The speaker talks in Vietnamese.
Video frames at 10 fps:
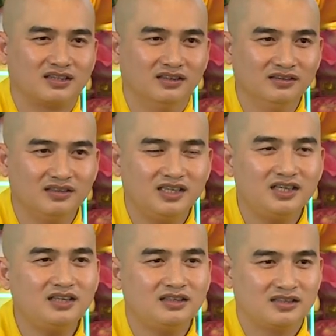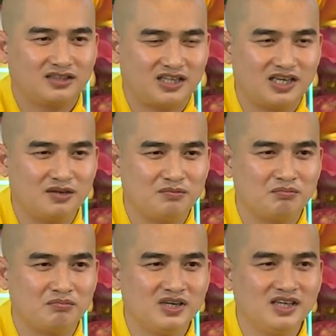tự ý
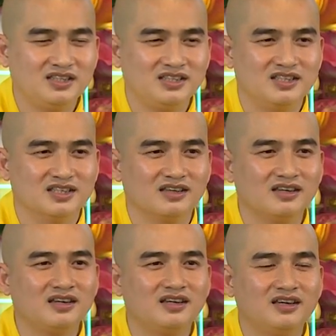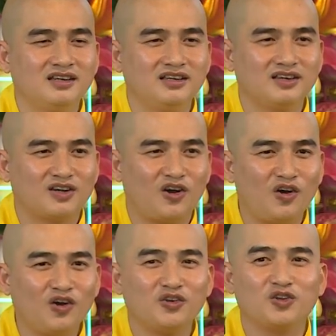tìm đến những nơi
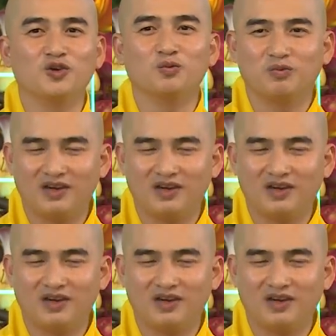có dục